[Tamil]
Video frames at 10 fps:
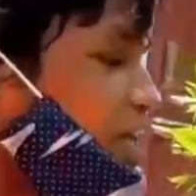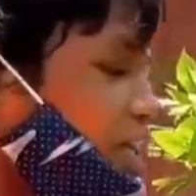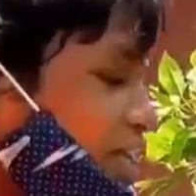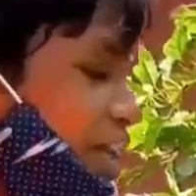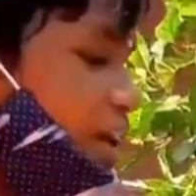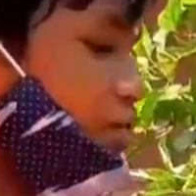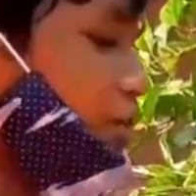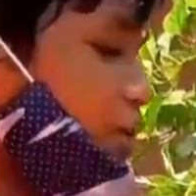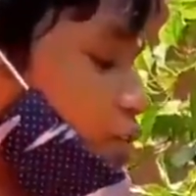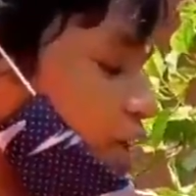
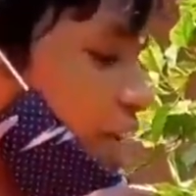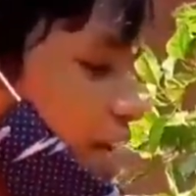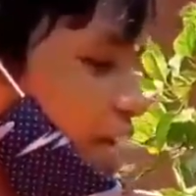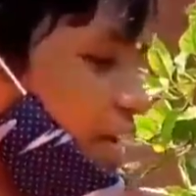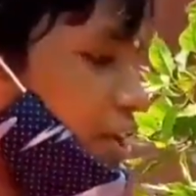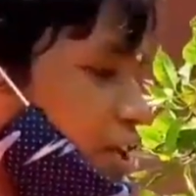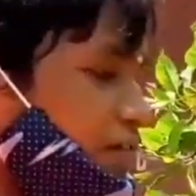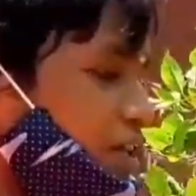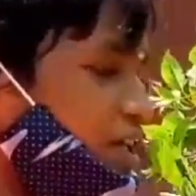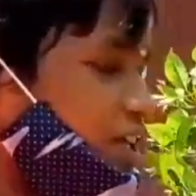இந்தியாவிலேயும் இலங்கையிலையும்
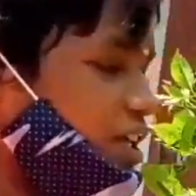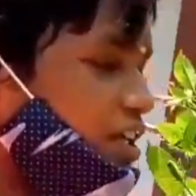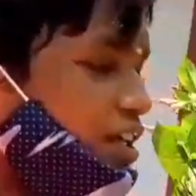தான் வந்து